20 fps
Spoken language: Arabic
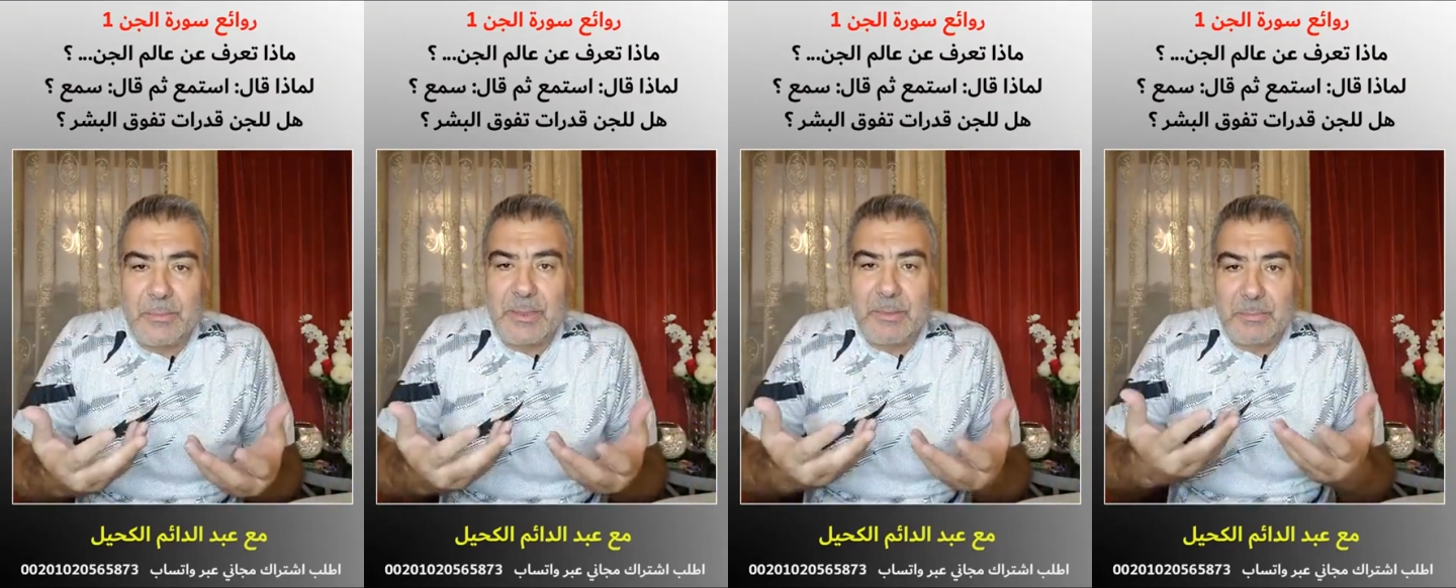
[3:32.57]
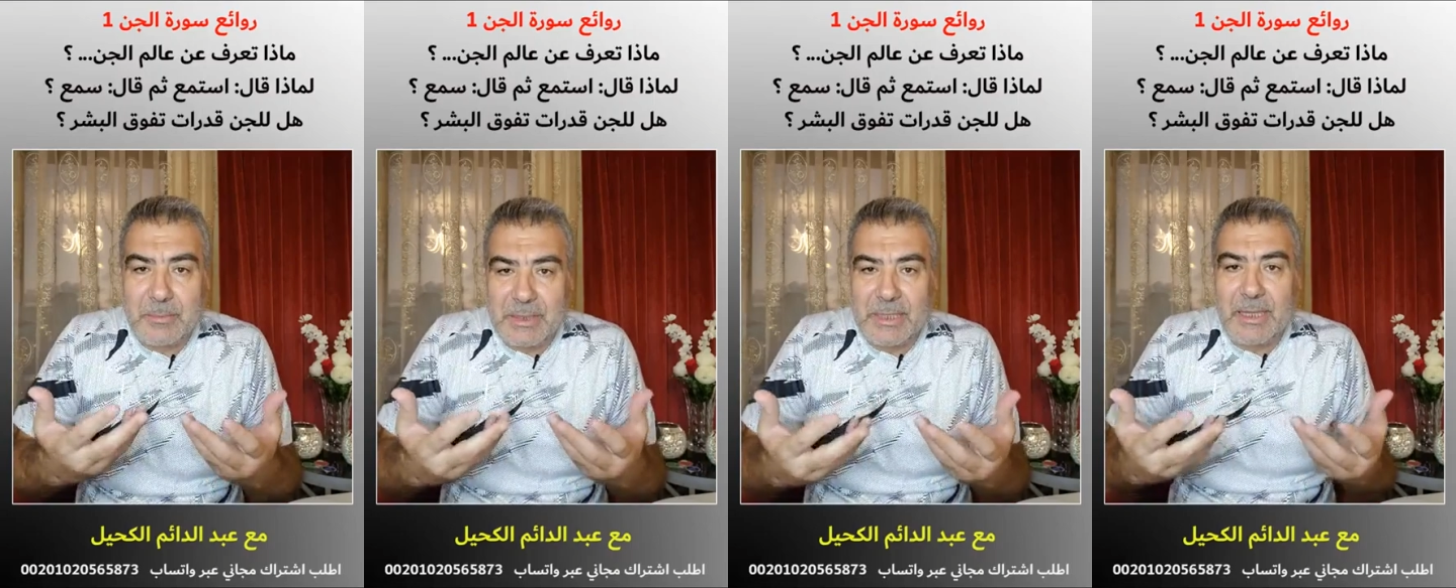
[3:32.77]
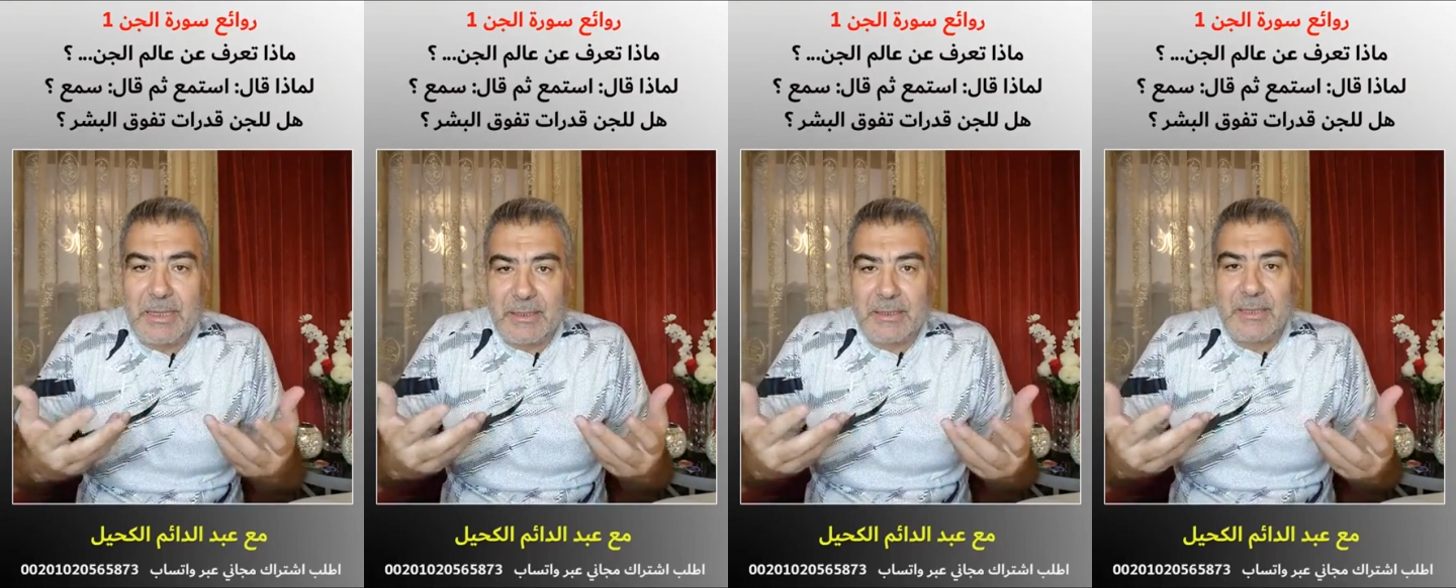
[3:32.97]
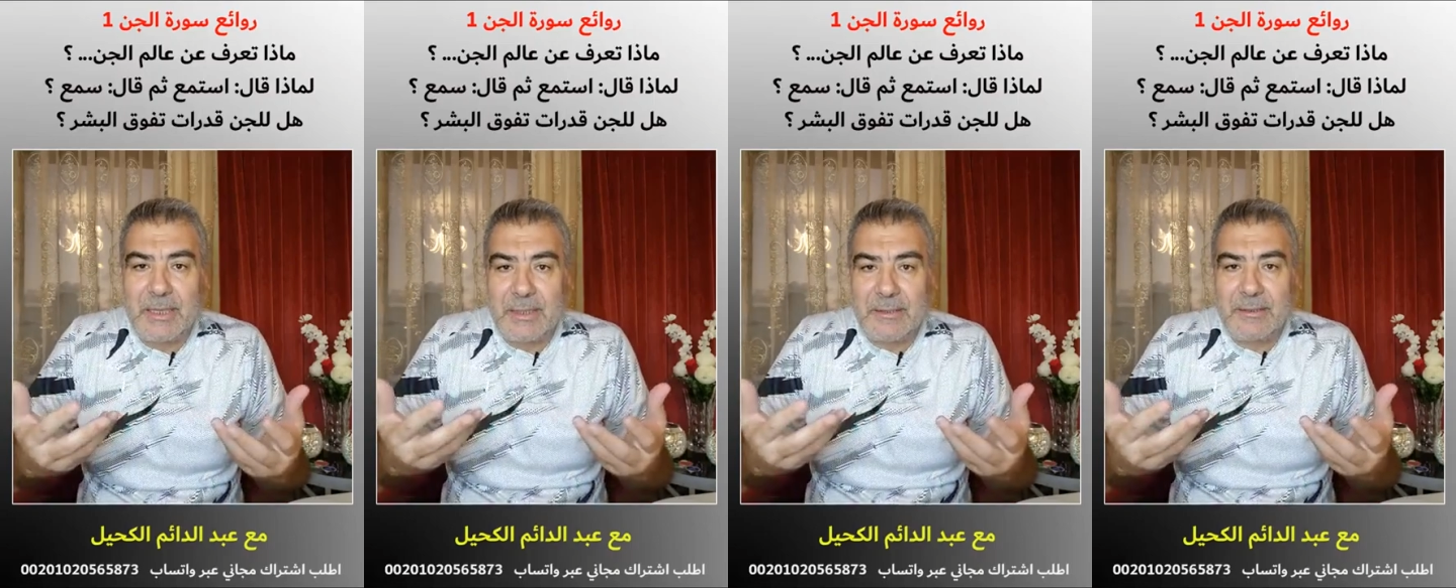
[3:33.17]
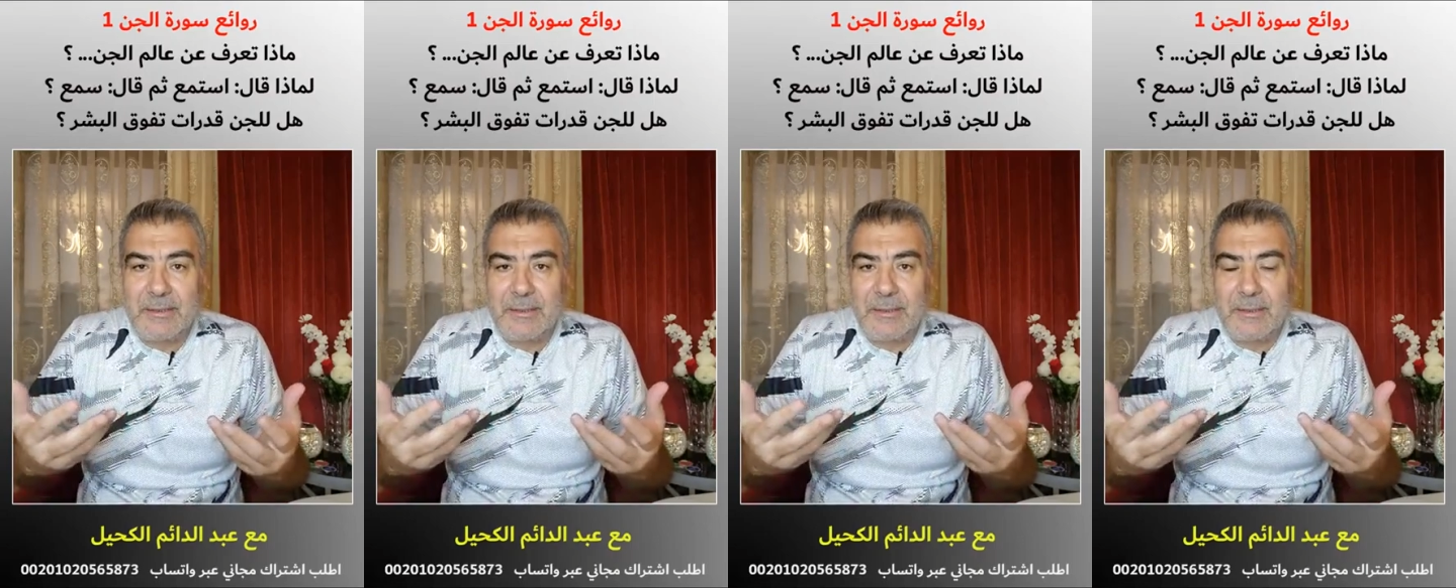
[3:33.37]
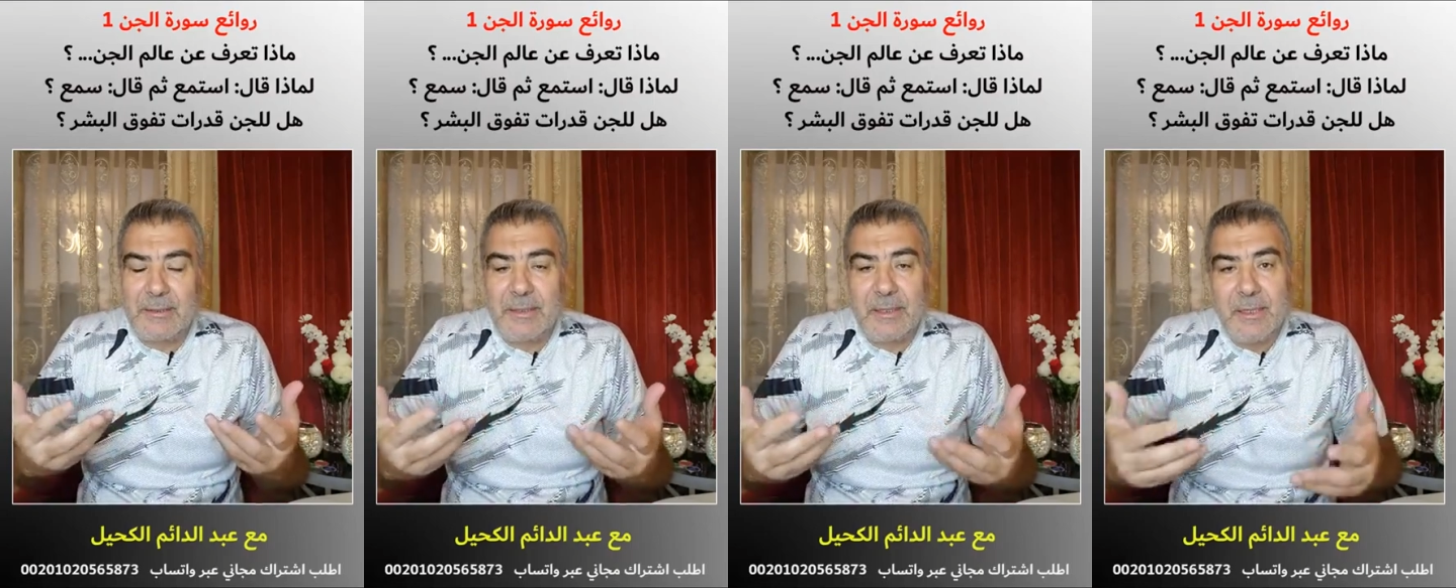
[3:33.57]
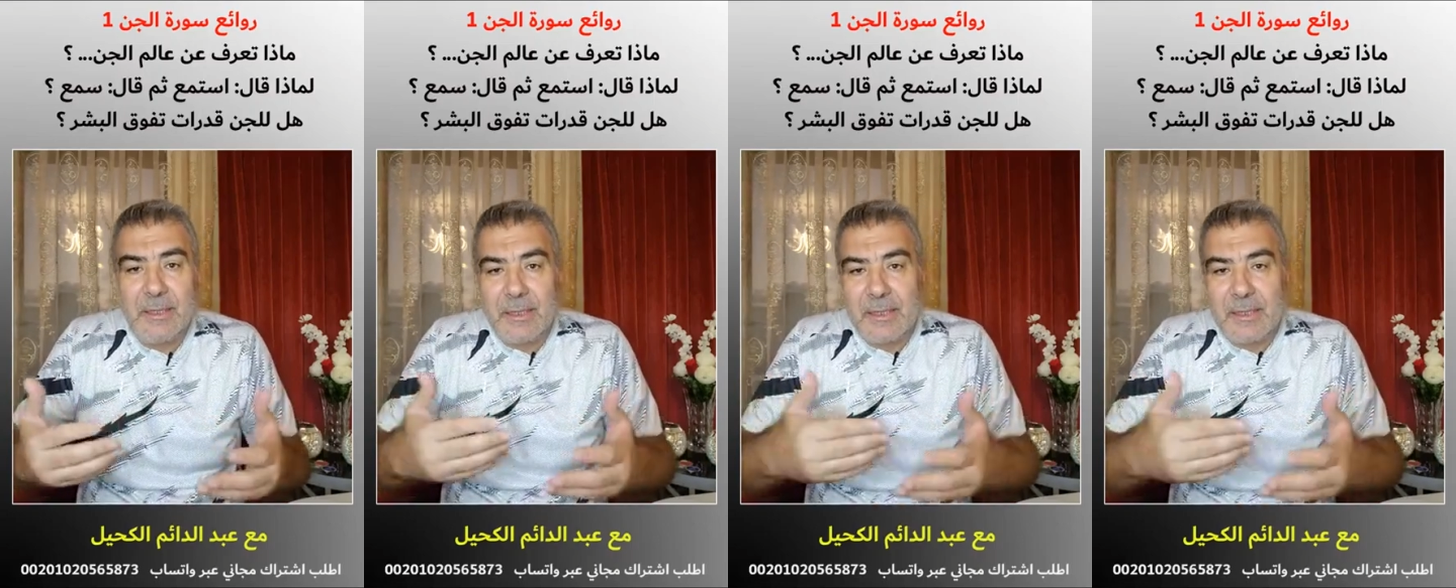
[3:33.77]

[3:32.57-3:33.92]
بإمكانياته